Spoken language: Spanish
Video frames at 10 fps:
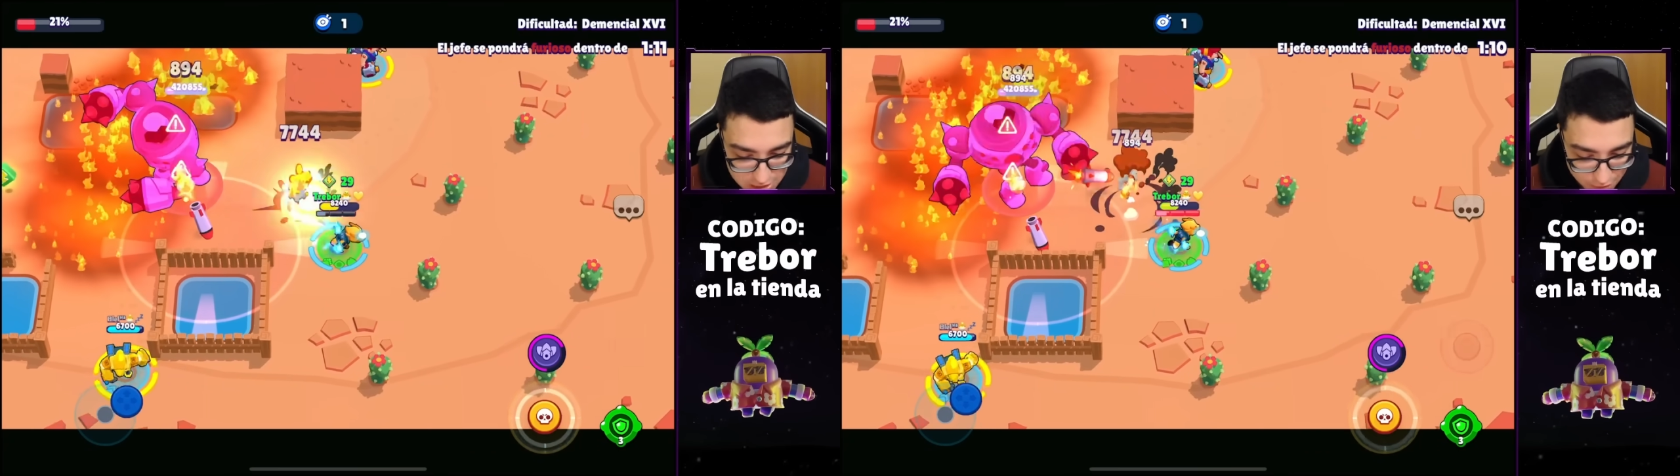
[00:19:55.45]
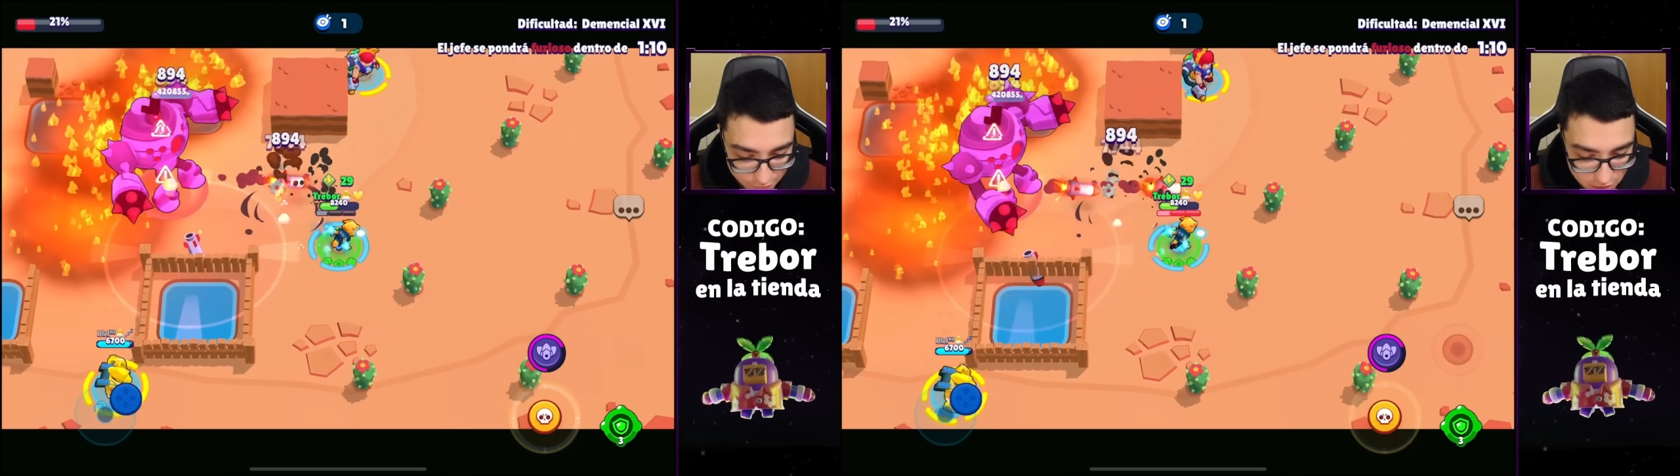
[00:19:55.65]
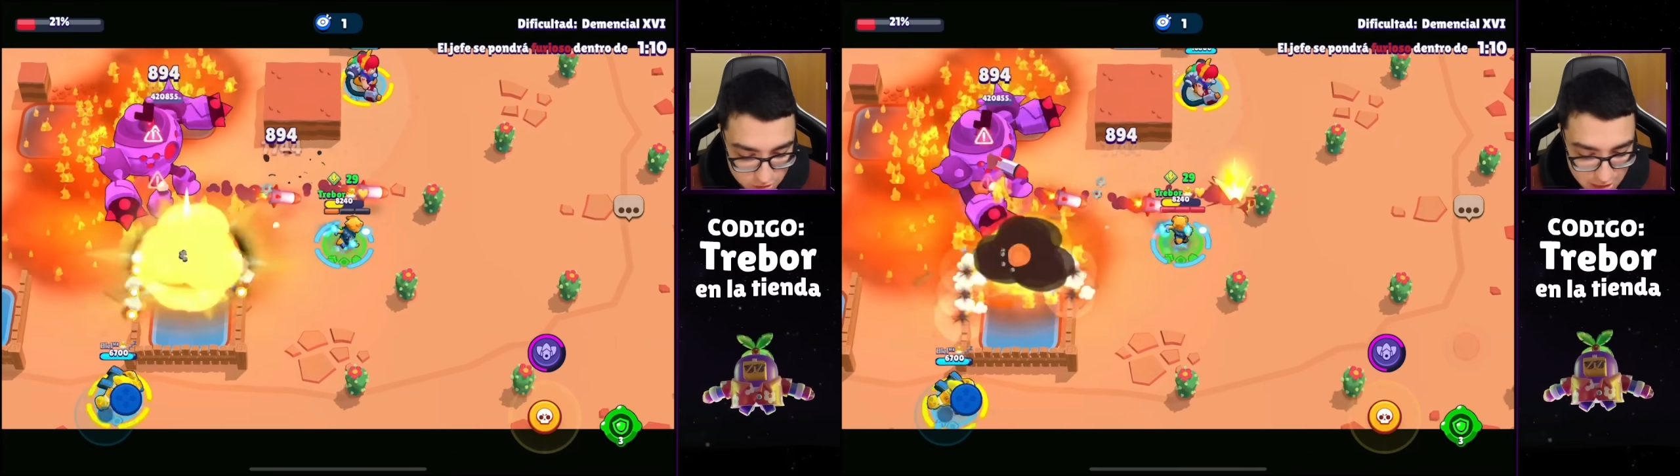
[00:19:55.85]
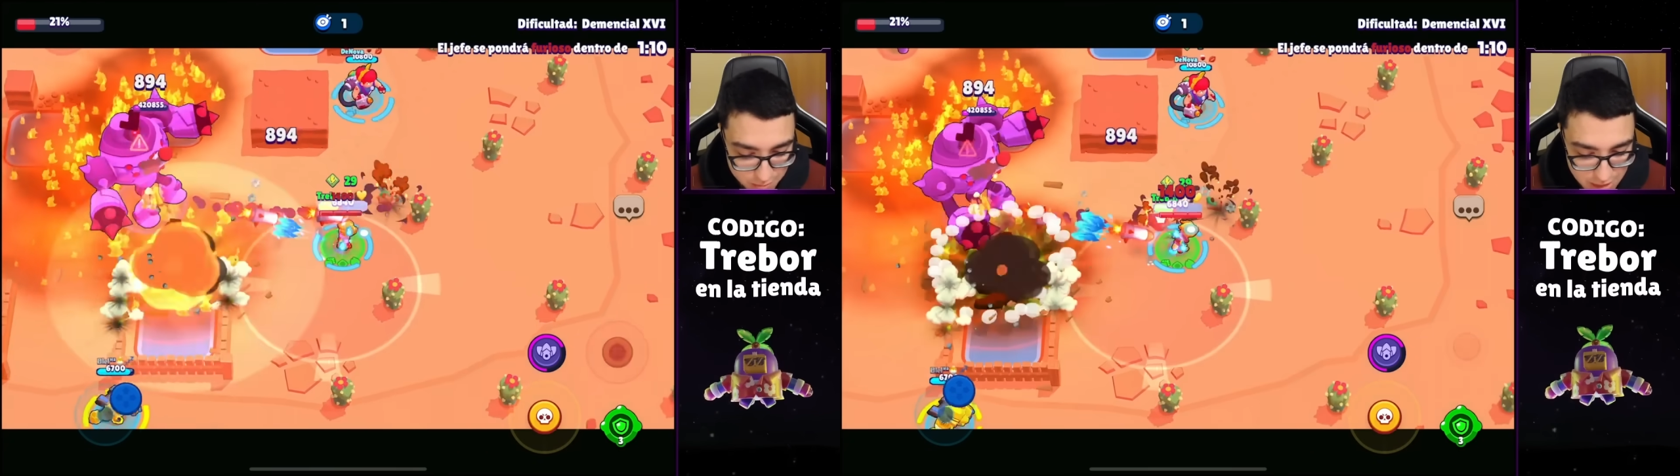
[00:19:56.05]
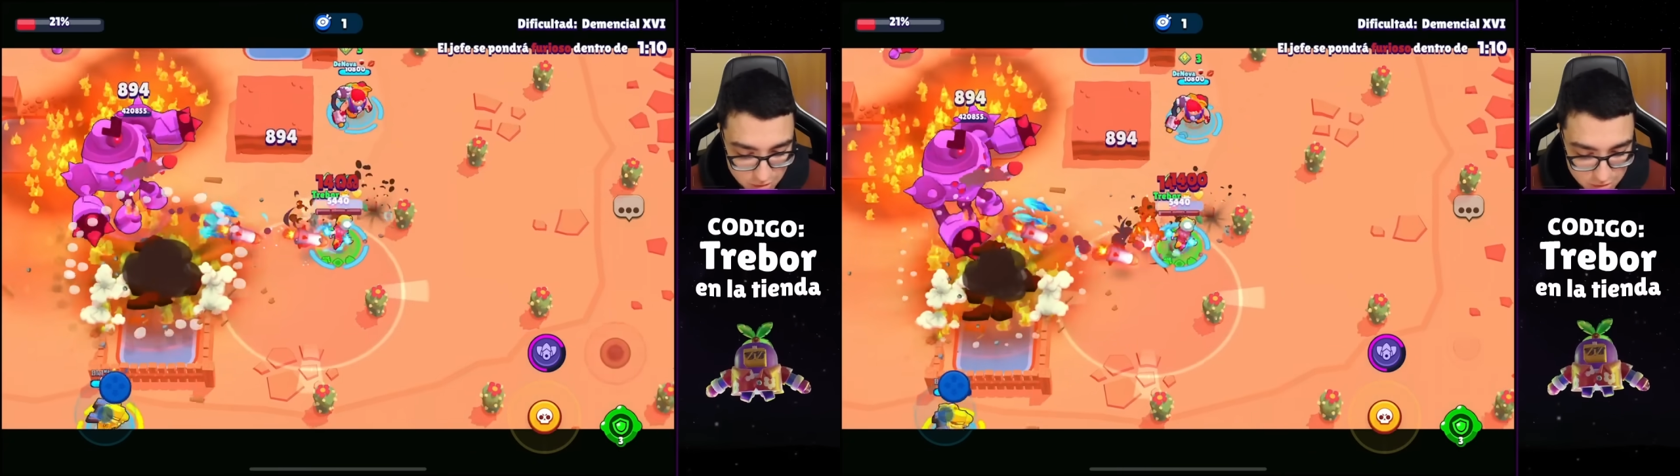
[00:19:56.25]
está No
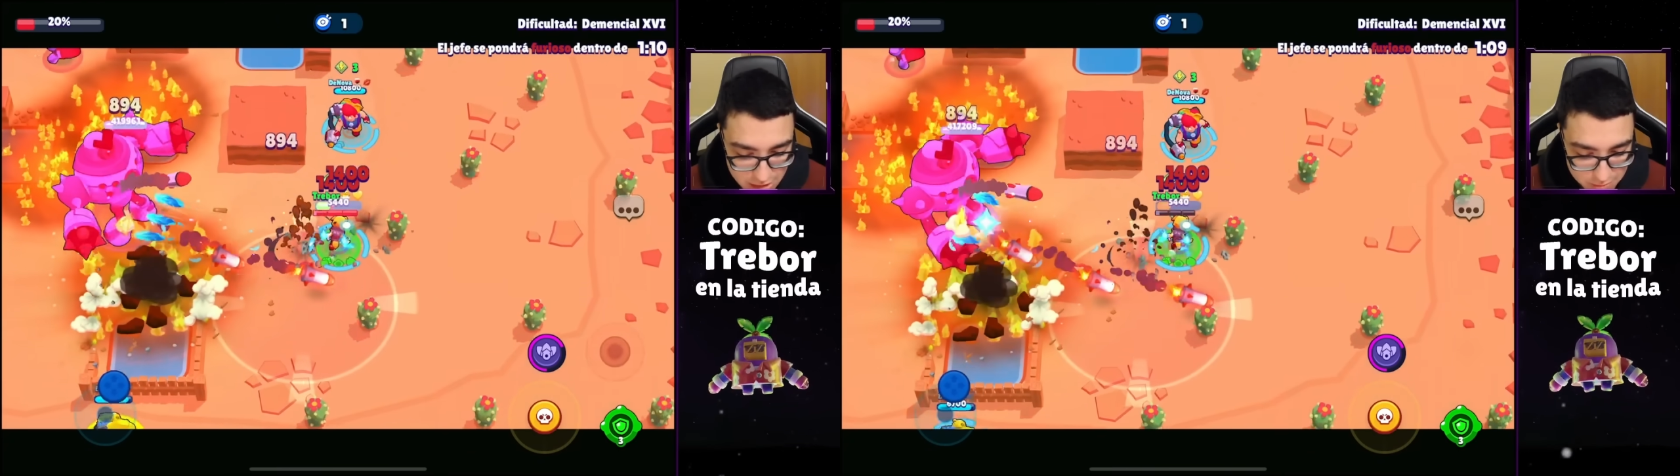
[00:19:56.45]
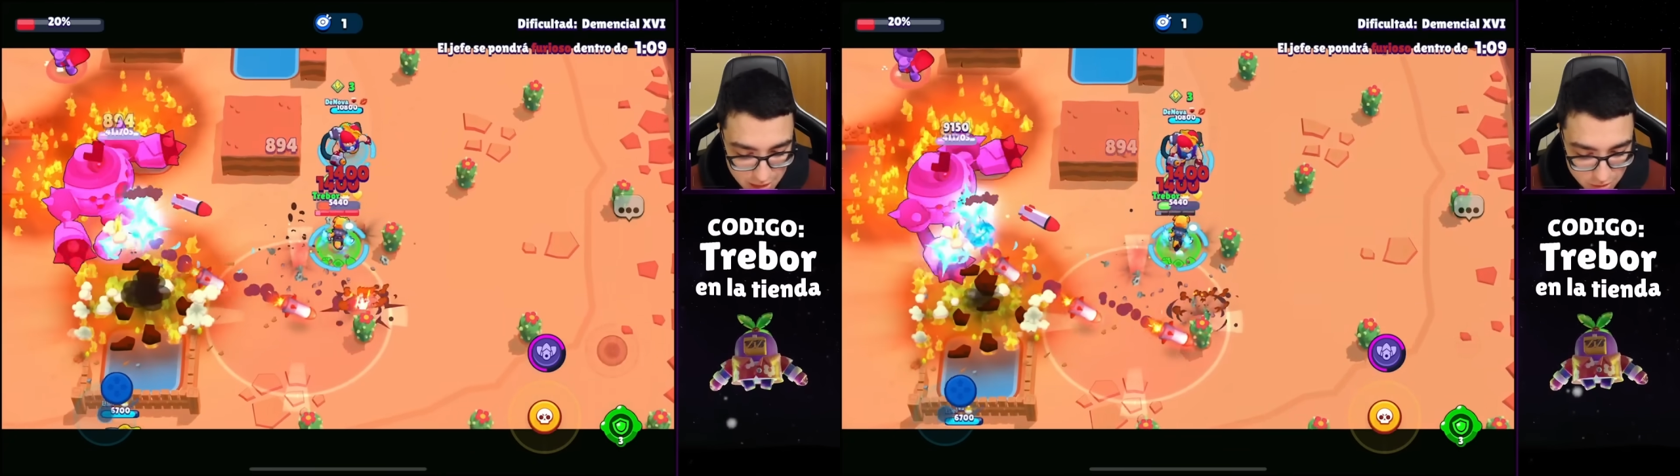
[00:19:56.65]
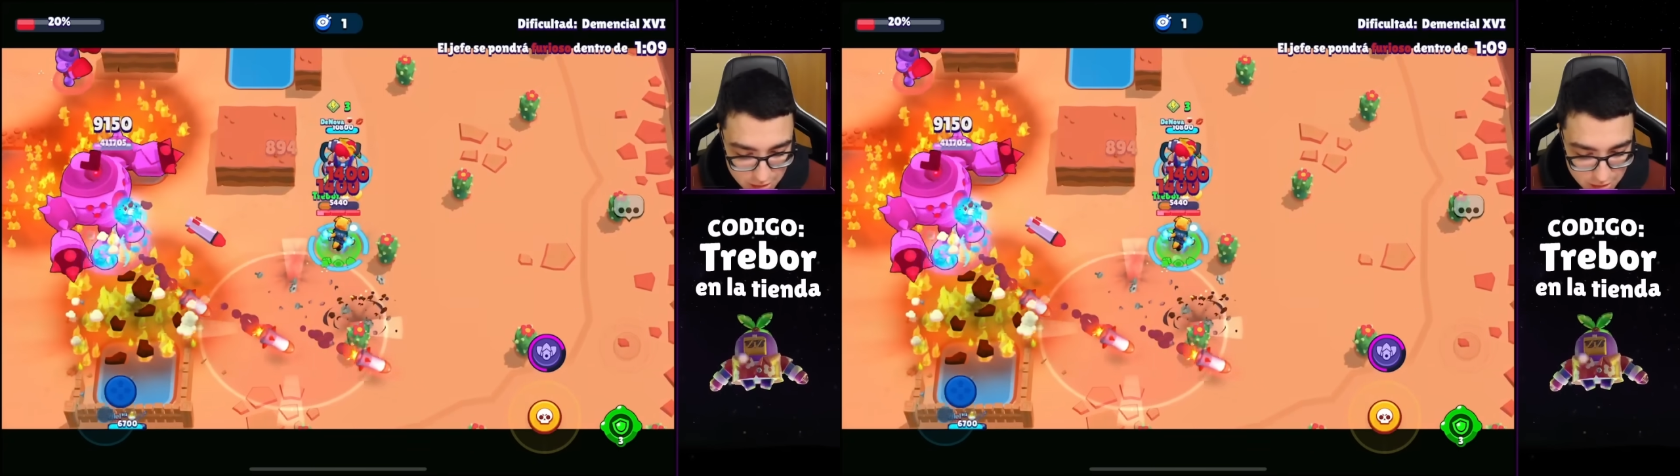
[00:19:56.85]
tienes minas, no tienes minas,